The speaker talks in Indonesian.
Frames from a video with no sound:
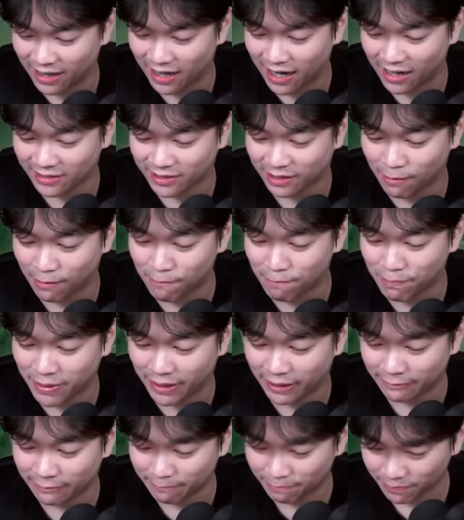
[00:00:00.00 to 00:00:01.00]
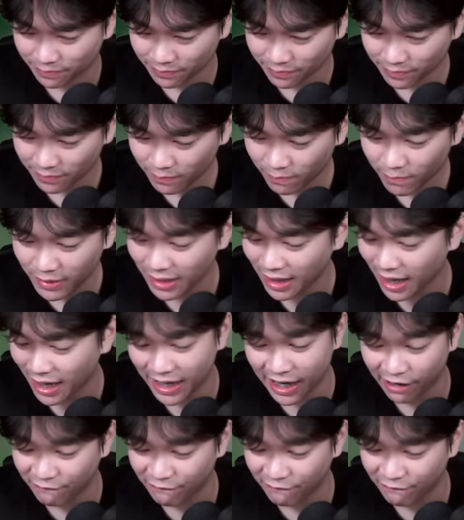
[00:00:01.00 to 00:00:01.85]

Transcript: nggak sampai ada